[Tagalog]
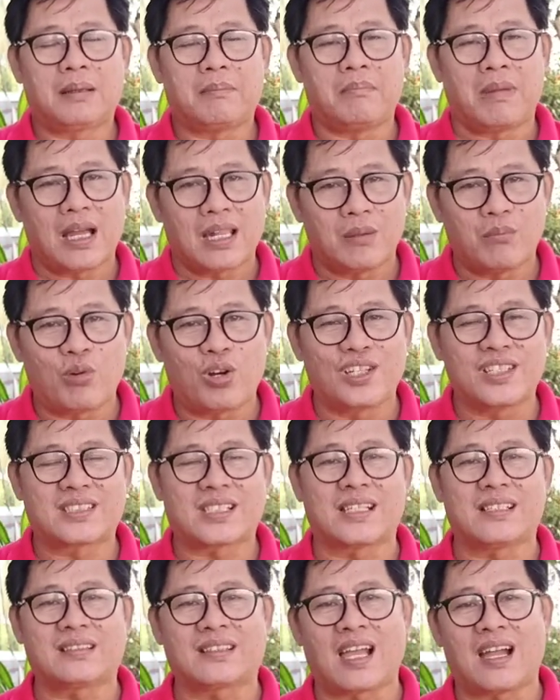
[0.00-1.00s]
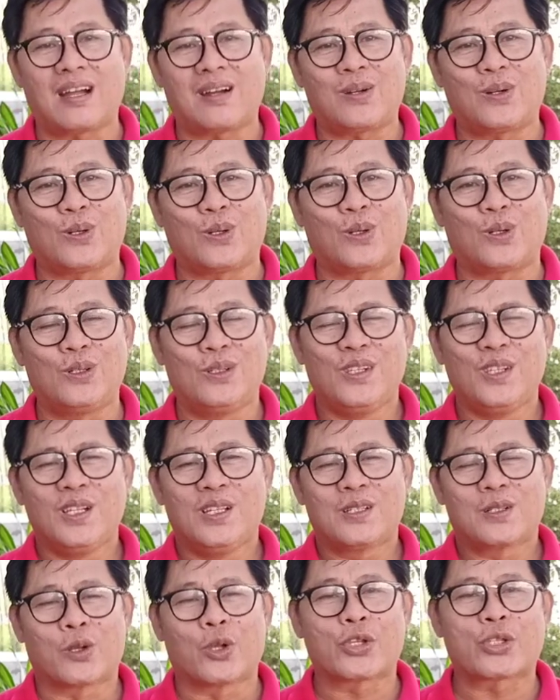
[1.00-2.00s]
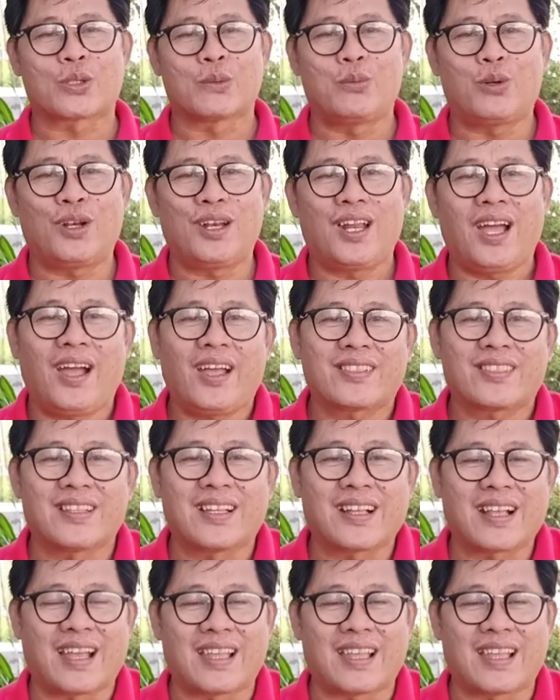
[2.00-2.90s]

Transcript: mahal mo ang isang tao, gusto mo lahat ng